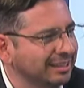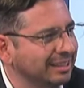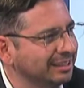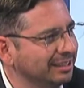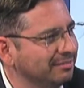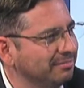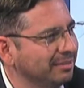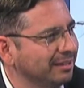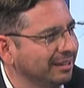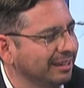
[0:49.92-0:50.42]

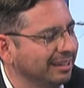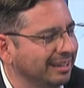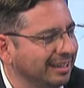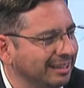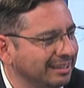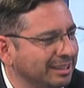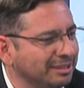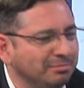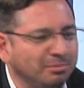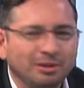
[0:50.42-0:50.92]
siempre
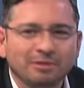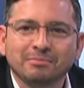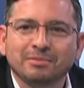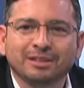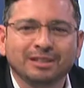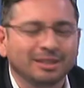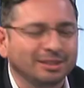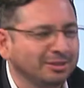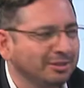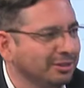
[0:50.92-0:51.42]
gracias por la
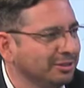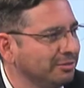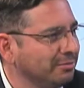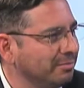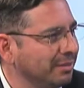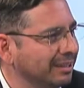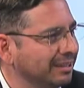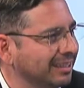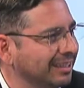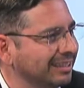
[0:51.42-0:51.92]
invitación, es un
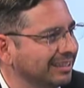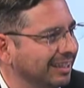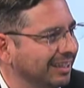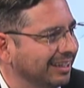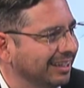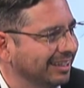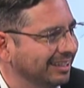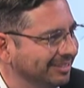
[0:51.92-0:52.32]
placer estar acá.